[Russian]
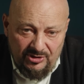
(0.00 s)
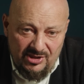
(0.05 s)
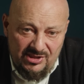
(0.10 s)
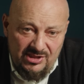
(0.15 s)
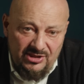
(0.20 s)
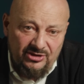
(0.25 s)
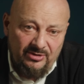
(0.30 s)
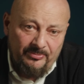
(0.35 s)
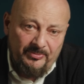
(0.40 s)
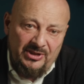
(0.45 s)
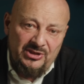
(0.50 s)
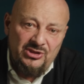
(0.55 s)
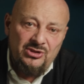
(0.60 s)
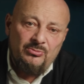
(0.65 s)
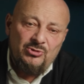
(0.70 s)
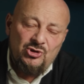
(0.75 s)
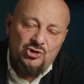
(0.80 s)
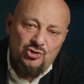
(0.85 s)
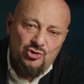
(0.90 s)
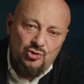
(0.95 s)
Если ты
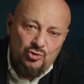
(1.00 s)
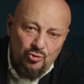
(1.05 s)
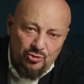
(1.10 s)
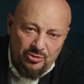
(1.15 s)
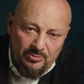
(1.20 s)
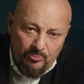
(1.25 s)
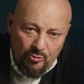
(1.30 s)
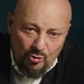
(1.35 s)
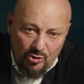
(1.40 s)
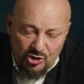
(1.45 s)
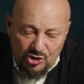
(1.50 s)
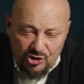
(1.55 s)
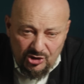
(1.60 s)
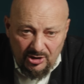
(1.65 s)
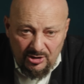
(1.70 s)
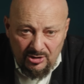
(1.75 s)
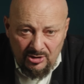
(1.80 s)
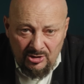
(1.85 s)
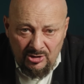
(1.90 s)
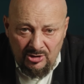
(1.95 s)
поднимешь чуть больше,